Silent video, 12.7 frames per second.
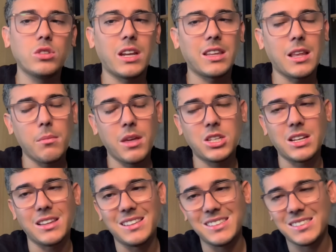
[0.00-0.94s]
diretamente
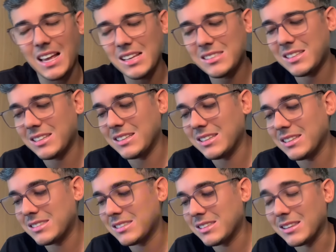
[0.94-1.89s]
a
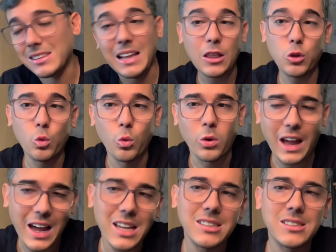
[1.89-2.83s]
desastres
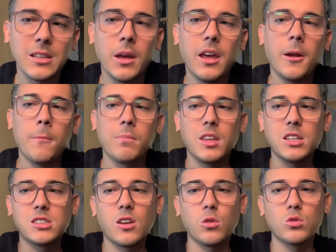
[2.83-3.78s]
naturais,
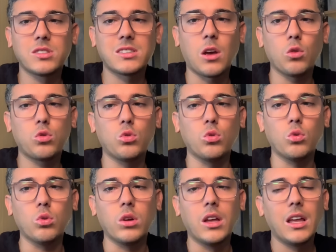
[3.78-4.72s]
isso é um
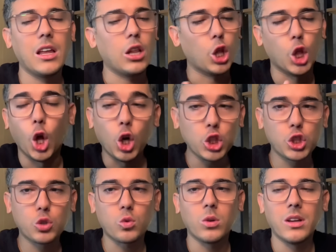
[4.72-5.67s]
salto
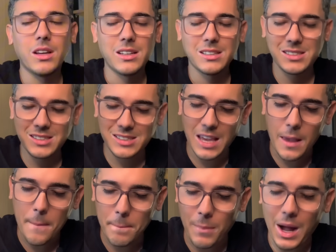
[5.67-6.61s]
lógico,
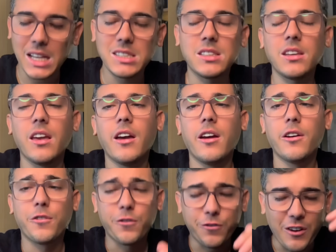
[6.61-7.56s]
sem base
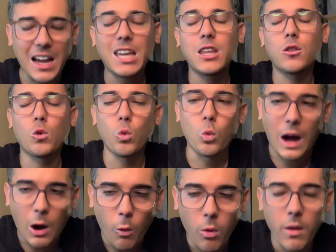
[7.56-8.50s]

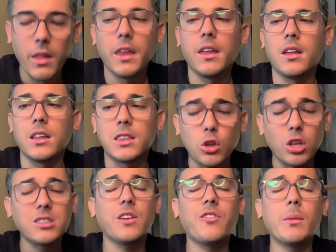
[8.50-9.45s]
factual. Então
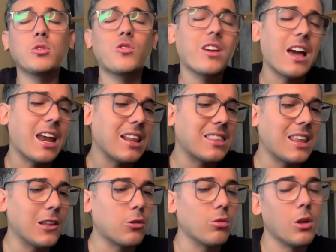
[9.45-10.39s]
nós devemos ficar atentos,